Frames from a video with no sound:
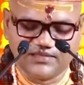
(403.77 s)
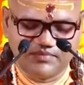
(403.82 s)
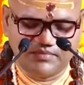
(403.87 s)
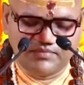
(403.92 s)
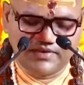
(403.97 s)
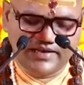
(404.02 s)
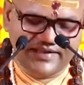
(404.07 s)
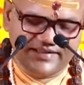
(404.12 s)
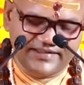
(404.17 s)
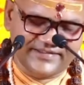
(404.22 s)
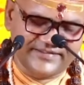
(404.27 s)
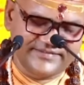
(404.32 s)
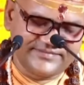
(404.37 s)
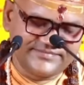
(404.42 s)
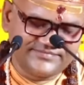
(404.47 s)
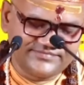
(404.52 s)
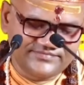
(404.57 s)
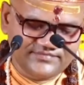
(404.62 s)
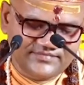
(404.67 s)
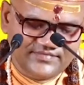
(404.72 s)
में
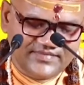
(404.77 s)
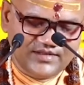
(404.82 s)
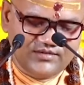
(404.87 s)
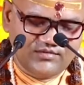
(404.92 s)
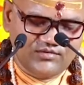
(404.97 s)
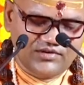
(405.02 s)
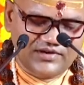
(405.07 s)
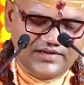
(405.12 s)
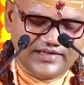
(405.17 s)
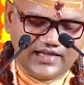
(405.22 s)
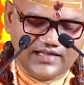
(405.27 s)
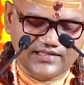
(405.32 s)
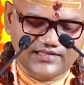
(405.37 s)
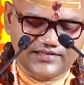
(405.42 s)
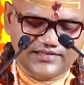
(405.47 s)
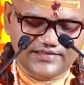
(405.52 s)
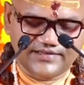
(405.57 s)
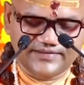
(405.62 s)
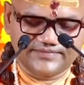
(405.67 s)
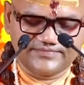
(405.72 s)
मिलेंगे वो क्या
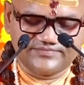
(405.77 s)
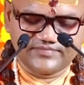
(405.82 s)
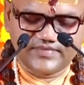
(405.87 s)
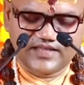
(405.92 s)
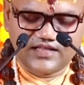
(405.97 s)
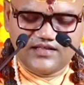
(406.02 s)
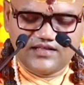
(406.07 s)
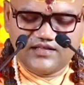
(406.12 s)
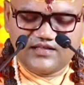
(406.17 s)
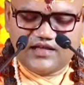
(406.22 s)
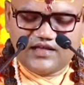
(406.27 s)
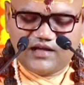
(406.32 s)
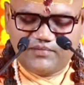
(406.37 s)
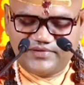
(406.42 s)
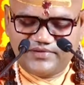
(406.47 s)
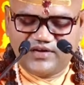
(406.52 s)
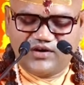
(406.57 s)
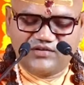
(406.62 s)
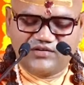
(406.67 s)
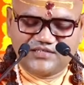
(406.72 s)
देखिए
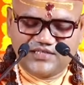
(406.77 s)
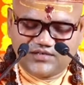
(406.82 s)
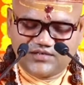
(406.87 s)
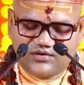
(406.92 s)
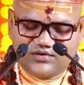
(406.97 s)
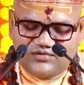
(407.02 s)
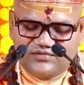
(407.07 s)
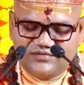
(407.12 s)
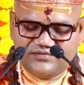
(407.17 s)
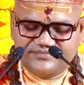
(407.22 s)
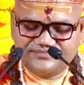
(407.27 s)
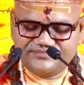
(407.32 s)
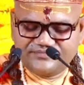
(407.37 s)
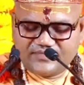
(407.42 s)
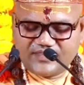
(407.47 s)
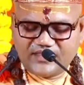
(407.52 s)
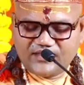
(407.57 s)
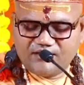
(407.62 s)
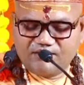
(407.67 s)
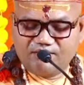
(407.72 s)
अभी और देखो
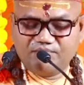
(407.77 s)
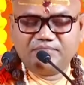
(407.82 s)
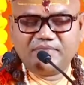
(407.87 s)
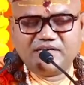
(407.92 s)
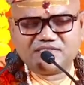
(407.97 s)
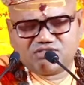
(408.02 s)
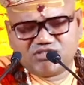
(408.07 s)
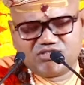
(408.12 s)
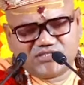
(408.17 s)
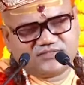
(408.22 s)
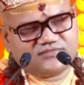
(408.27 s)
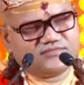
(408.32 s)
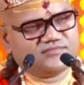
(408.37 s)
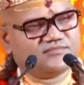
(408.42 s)
मति